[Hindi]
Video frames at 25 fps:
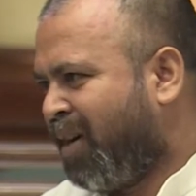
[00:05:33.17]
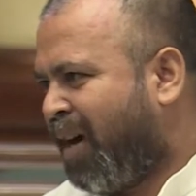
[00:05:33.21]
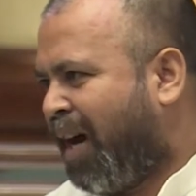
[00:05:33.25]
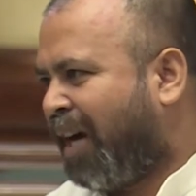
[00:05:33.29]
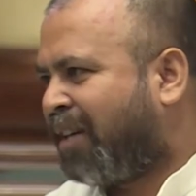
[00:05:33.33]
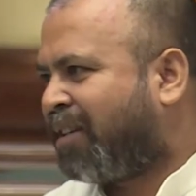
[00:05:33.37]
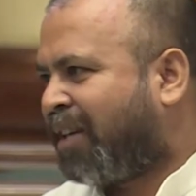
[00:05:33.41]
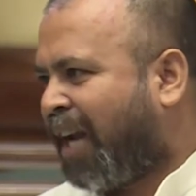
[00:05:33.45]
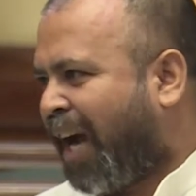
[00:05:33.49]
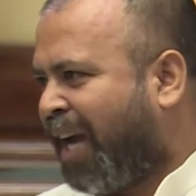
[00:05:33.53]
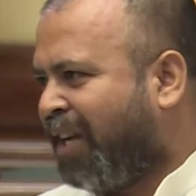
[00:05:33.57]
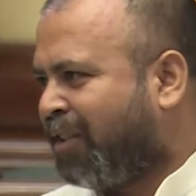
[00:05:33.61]

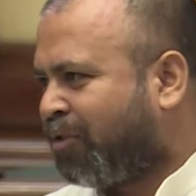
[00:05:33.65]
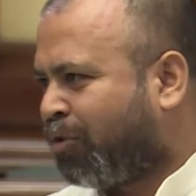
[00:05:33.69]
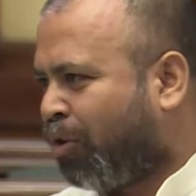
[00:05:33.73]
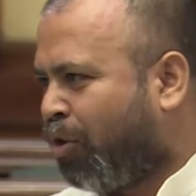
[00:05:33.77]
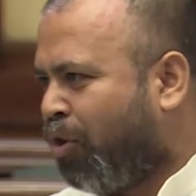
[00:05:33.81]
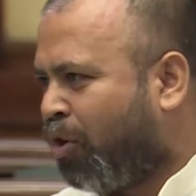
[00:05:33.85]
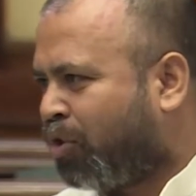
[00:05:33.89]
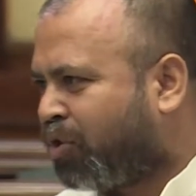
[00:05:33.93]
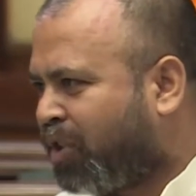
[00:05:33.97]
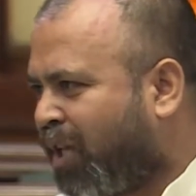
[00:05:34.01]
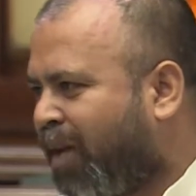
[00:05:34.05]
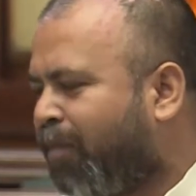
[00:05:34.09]
28
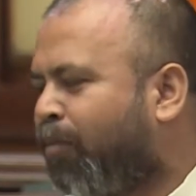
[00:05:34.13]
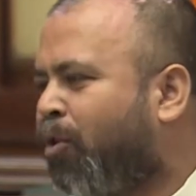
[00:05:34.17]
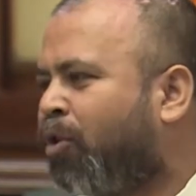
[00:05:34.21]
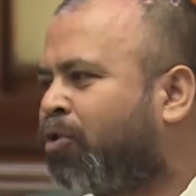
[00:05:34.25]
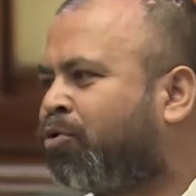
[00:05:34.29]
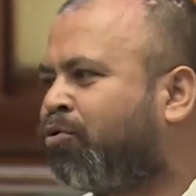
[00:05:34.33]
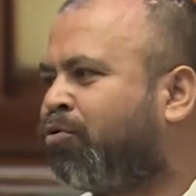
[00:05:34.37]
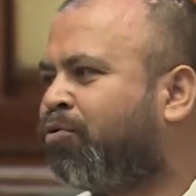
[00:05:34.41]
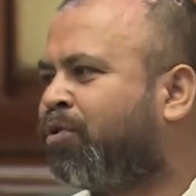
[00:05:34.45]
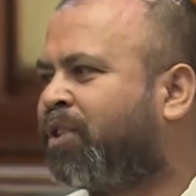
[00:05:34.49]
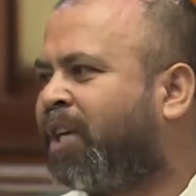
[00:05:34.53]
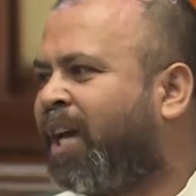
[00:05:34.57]
लोग थे हम लोग
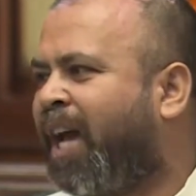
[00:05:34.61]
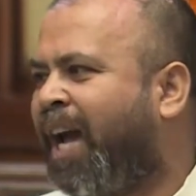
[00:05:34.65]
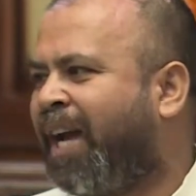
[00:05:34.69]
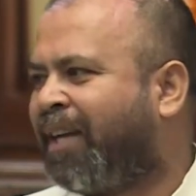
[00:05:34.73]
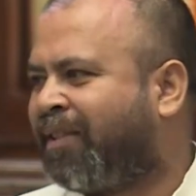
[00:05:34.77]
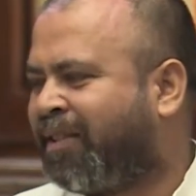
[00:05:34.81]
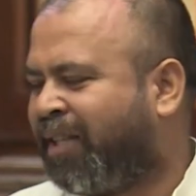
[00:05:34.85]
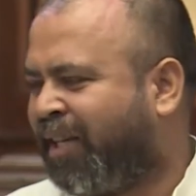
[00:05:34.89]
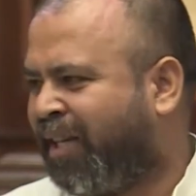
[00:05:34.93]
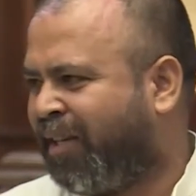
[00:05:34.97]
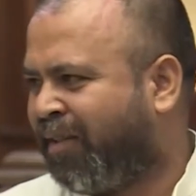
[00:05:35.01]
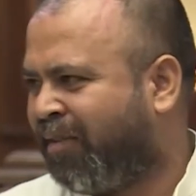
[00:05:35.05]
चुन के आए
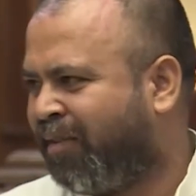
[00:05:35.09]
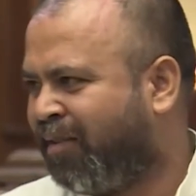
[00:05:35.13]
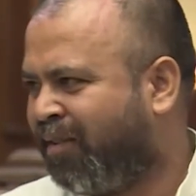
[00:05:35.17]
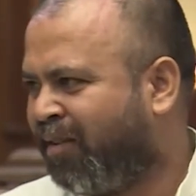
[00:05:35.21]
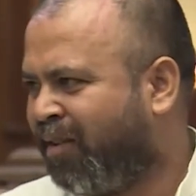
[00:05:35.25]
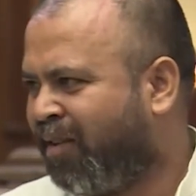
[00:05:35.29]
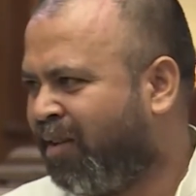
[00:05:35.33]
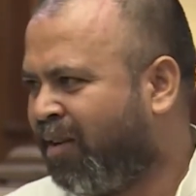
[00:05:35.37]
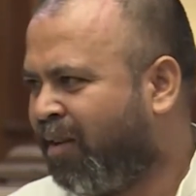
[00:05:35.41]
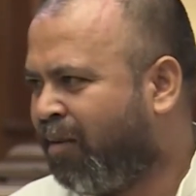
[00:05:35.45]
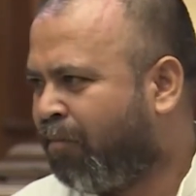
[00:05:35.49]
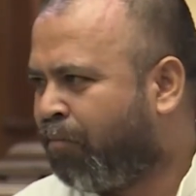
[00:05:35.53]
थे
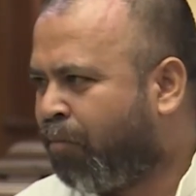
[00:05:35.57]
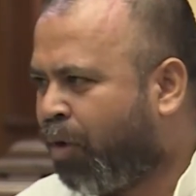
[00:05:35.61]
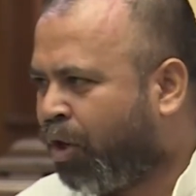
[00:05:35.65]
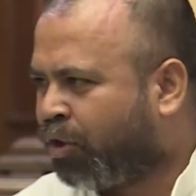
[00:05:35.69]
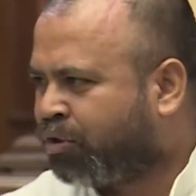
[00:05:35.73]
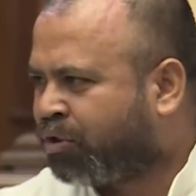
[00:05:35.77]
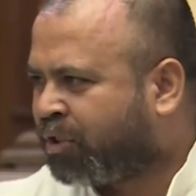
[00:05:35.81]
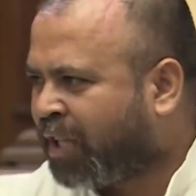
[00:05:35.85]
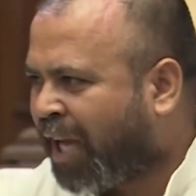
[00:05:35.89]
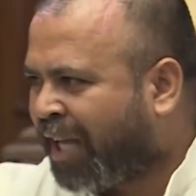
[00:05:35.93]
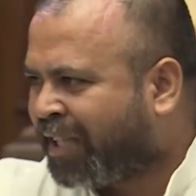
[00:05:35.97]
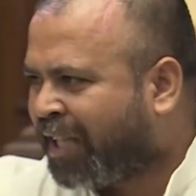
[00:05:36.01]

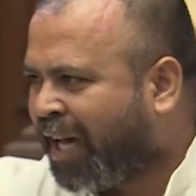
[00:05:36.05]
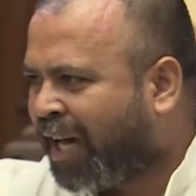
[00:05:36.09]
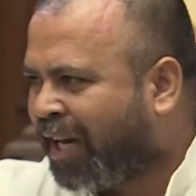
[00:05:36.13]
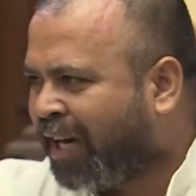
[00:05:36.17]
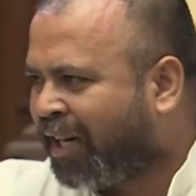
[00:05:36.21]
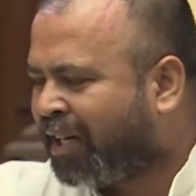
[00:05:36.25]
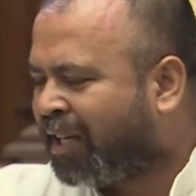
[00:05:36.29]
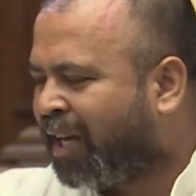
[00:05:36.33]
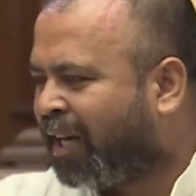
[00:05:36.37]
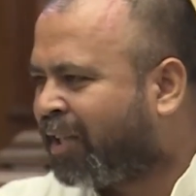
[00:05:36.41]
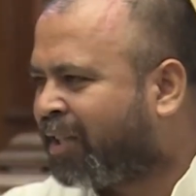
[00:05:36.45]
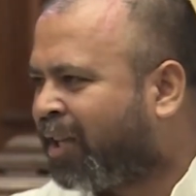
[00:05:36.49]
बहुत
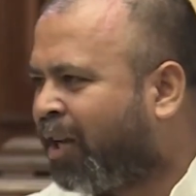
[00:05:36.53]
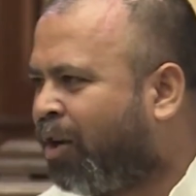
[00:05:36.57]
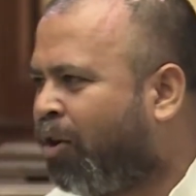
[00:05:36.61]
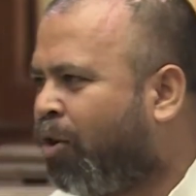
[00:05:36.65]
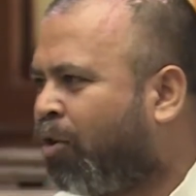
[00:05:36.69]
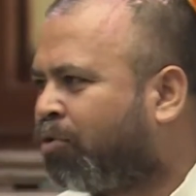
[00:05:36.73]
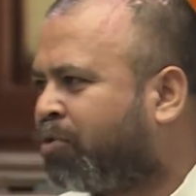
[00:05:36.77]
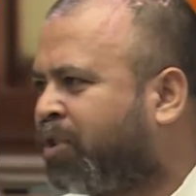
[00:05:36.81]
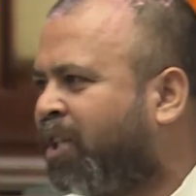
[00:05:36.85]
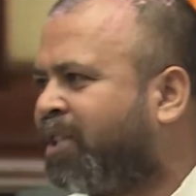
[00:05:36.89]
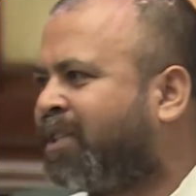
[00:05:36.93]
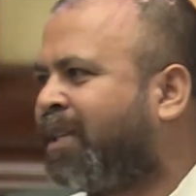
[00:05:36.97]
साधारण घर के
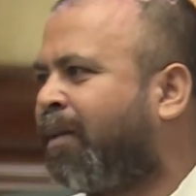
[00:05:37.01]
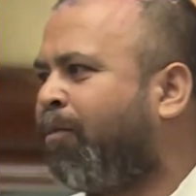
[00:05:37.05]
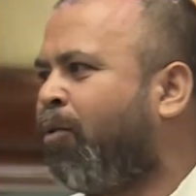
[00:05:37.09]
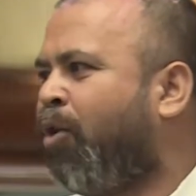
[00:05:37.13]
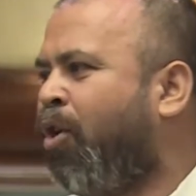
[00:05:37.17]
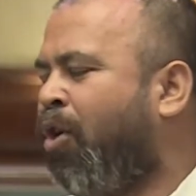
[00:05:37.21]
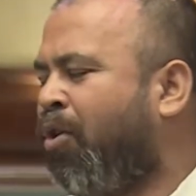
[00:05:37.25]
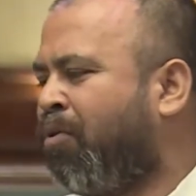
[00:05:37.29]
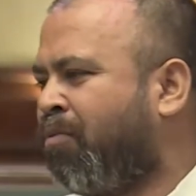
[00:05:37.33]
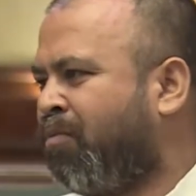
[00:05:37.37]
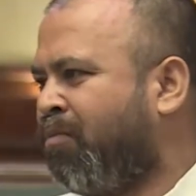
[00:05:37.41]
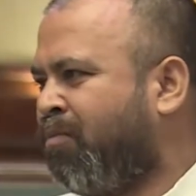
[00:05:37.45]
लोग थे सब
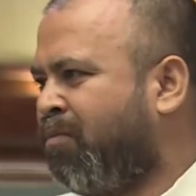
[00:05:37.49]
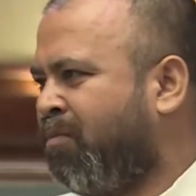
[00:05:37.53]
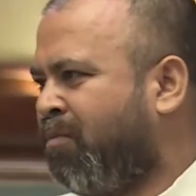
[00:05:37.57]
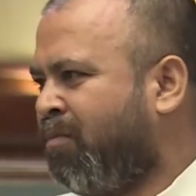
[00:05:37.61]
लोग